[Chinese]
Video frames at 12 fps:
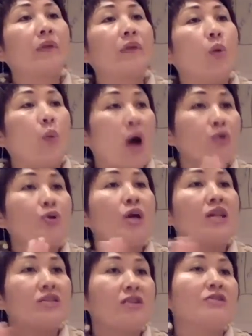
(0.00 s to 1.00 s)
完
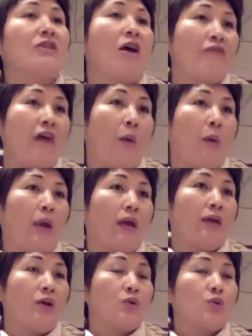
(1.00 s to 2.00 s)
全正常范围。
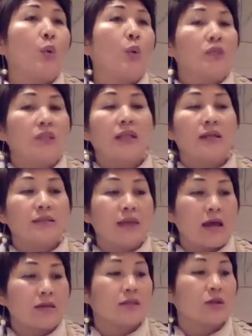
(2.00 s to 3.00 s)
所以我今天
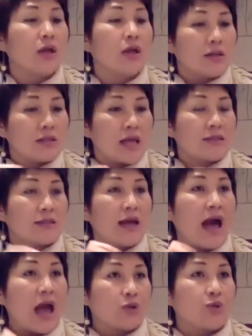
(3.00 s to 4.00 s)
再次再次
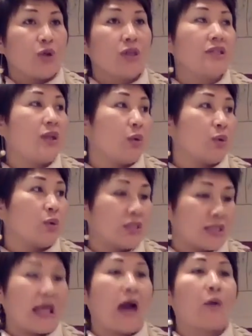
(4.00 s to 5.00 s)
海鲜，今天我又
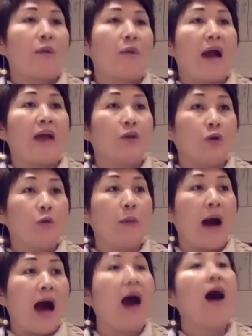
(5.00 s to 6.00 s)
吃大块排牛
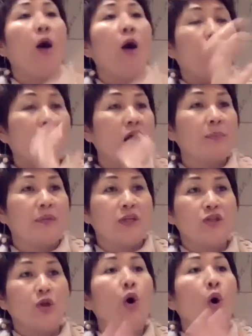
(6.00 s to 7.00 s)
扒，我喝啤
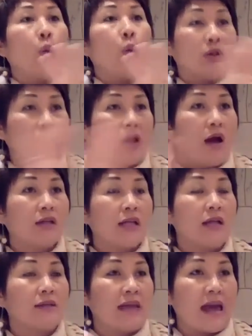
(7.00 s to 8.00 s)
酒，我第二
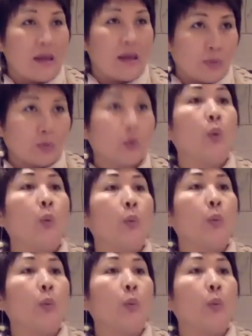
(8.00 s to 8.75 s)
天再也不痛，